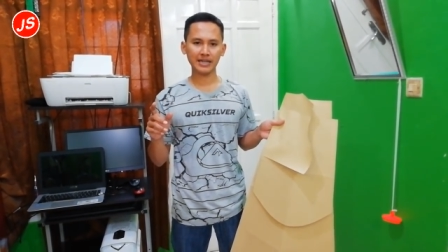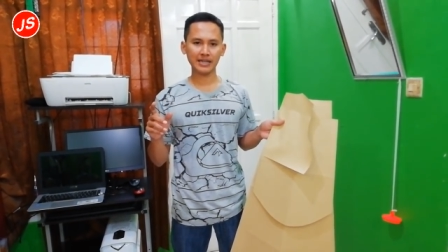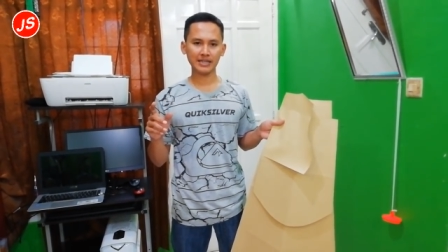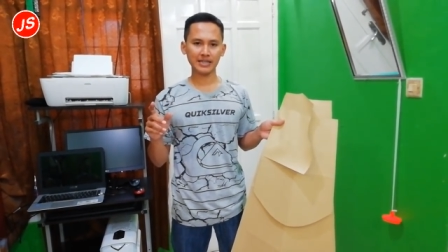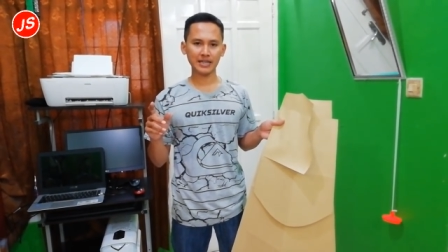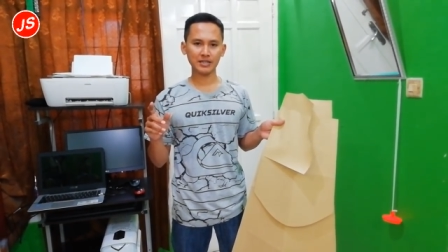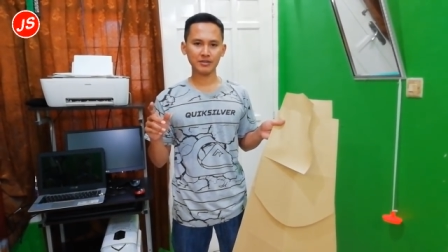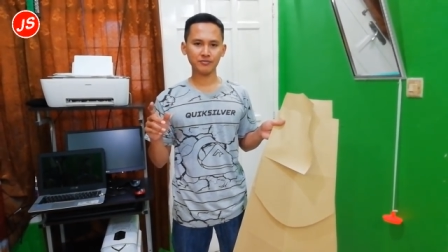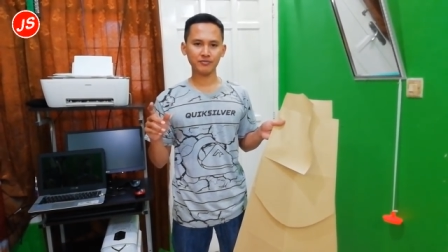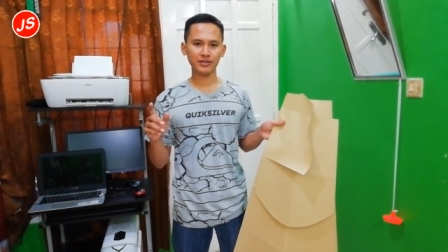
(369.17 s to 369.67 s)

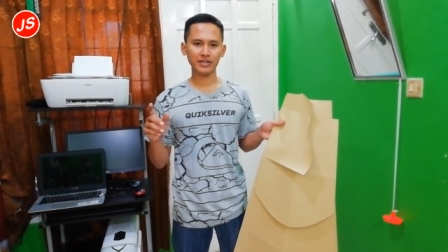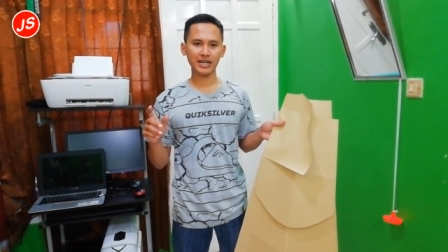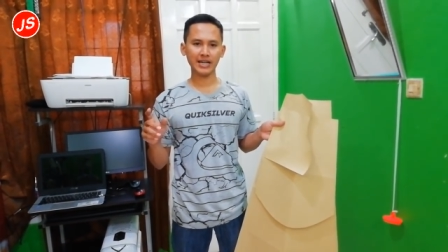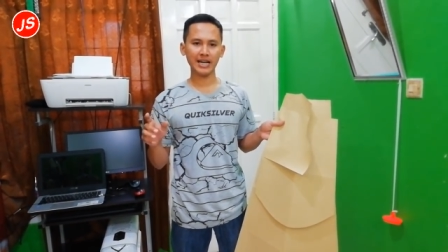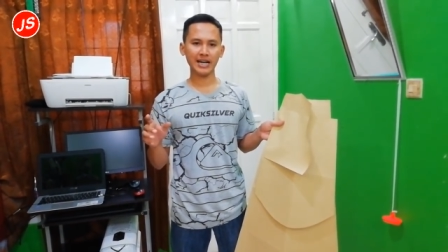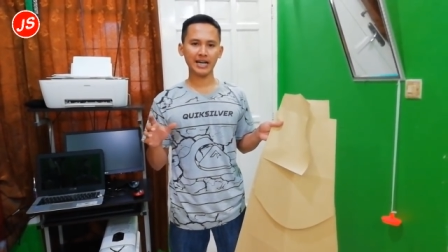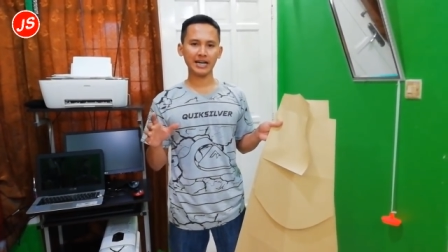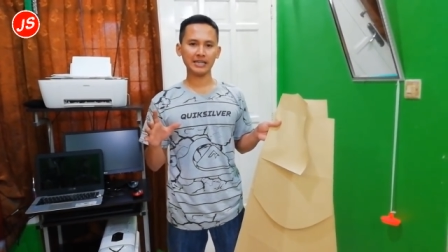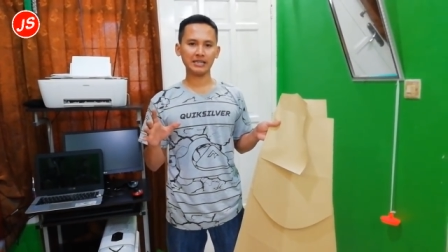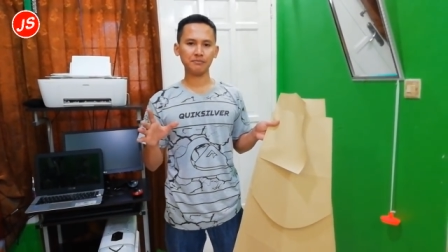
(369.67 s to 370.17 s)
kertas vinyl
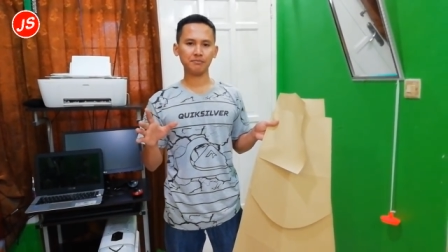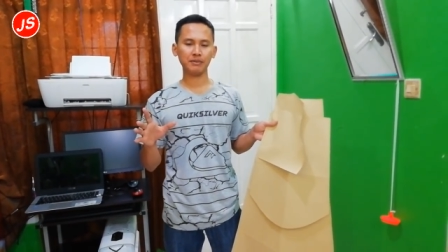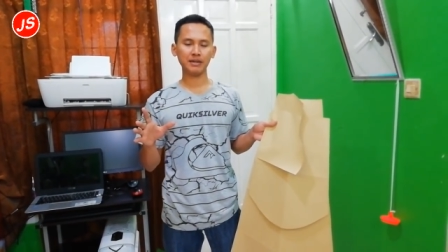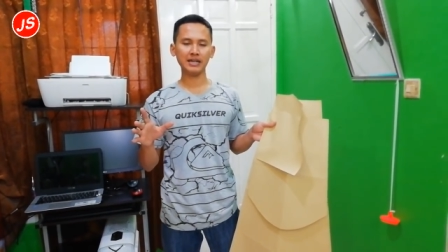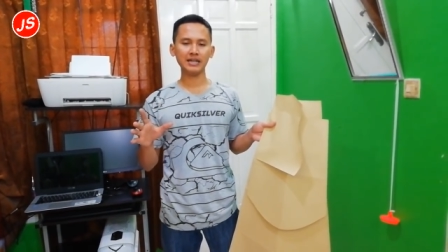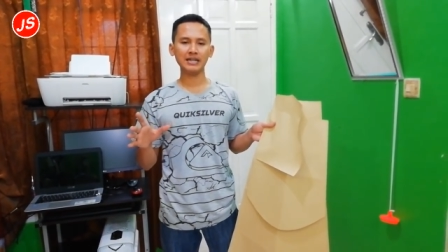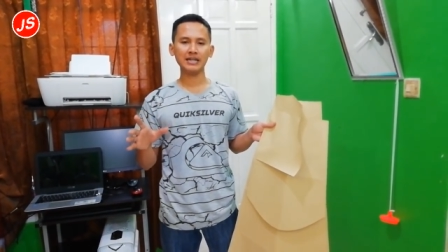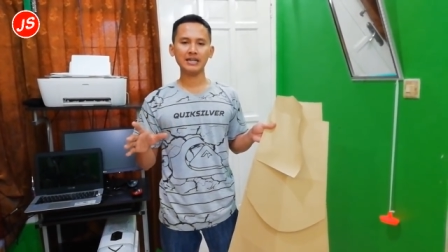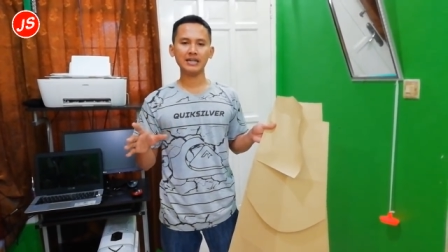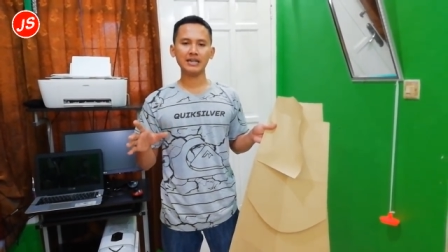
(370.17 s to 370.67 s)
yang agak tebal
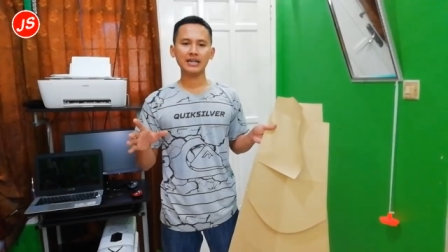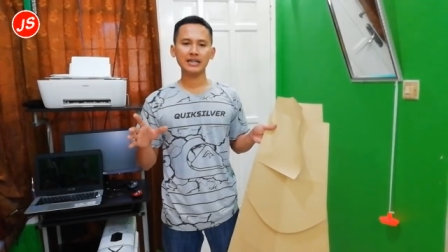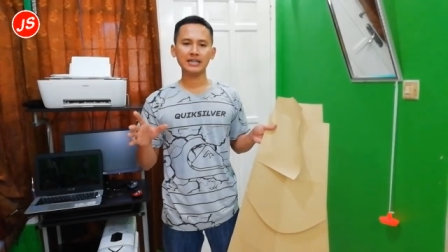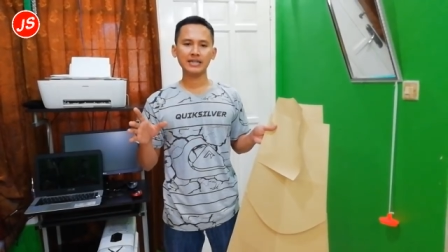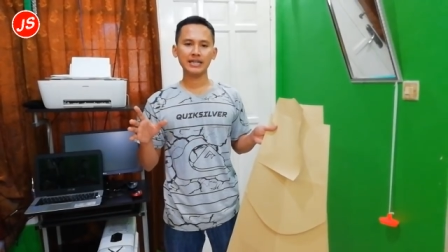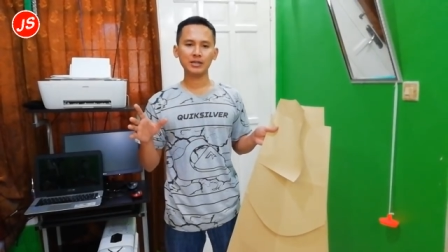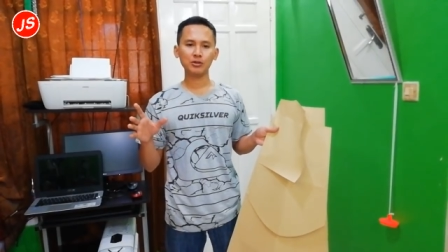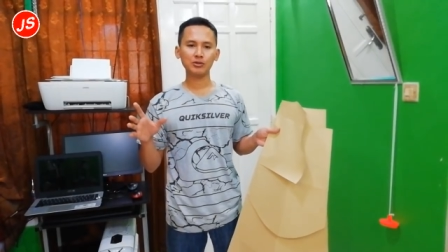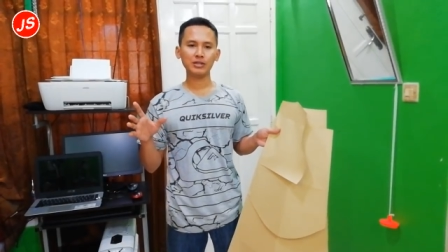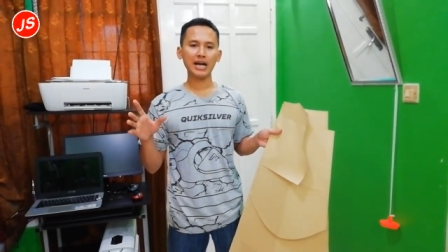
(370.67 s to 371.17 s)

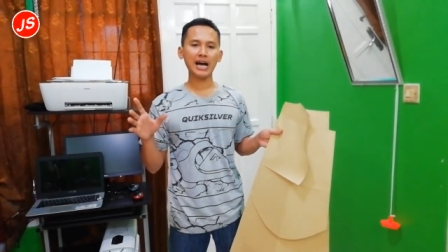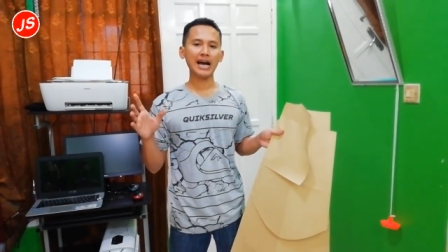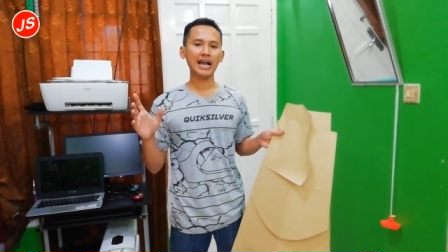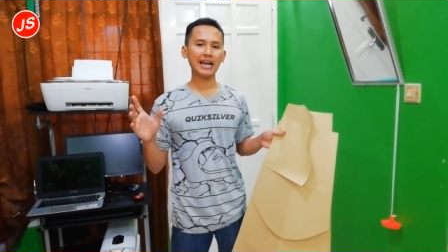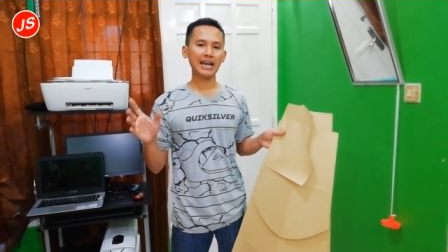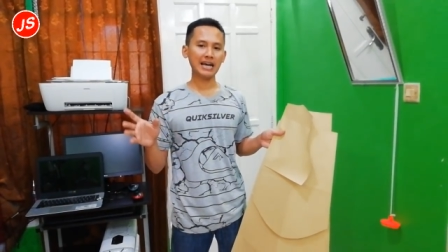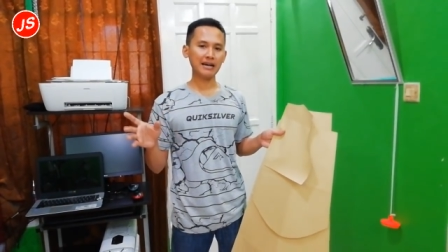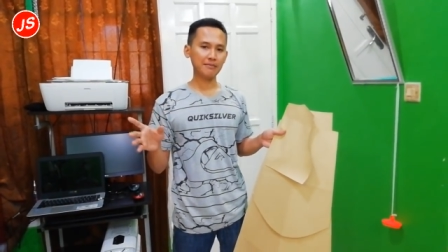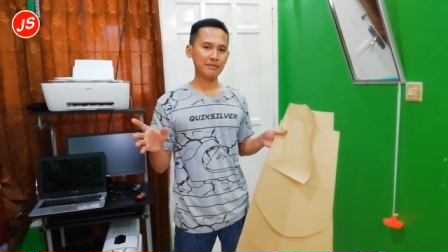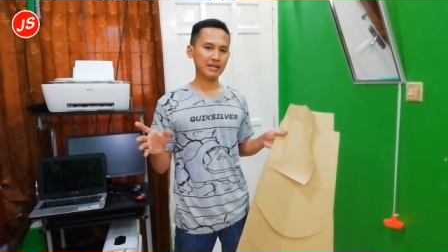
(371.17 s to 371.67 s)
dia itu
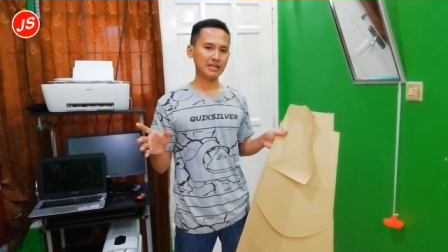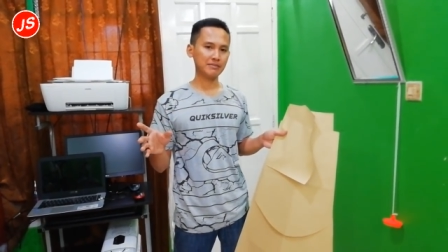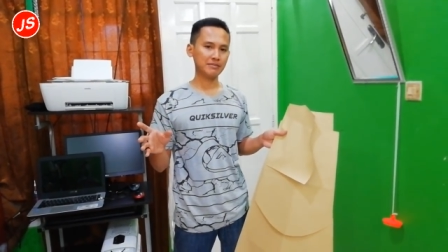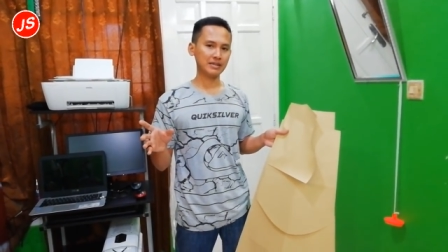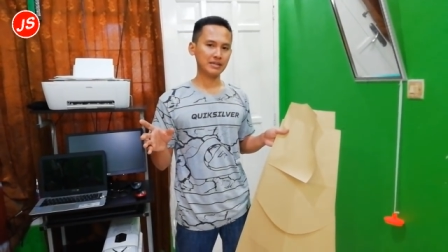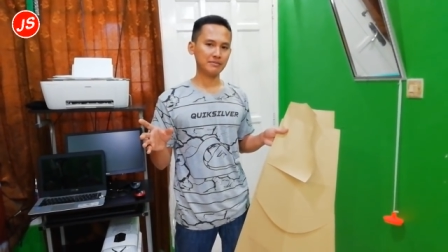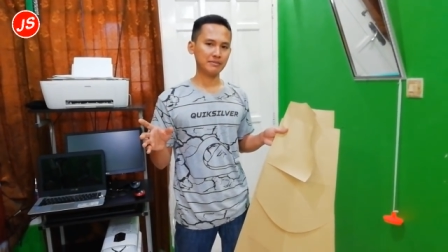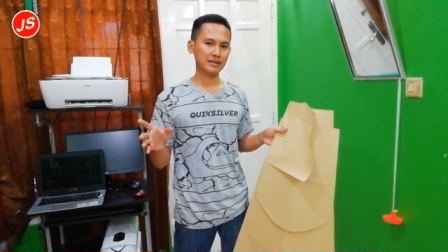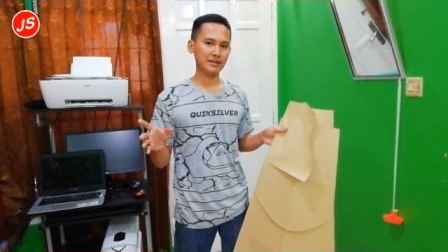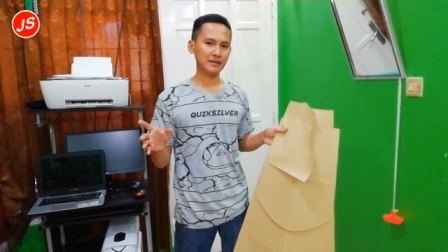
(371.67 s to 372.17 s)
tahan lama
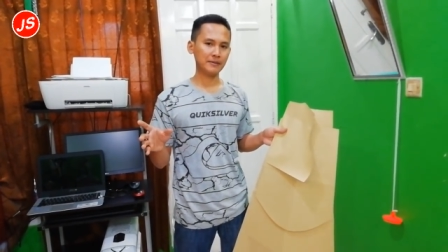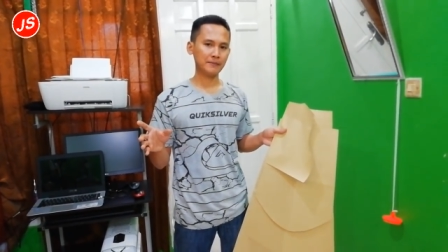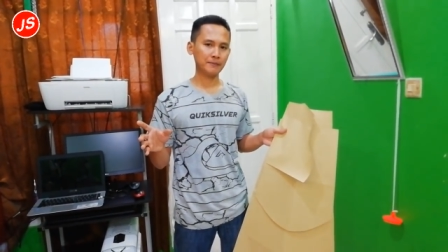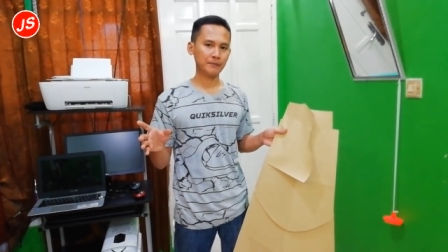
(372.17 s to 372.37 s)
teman-teman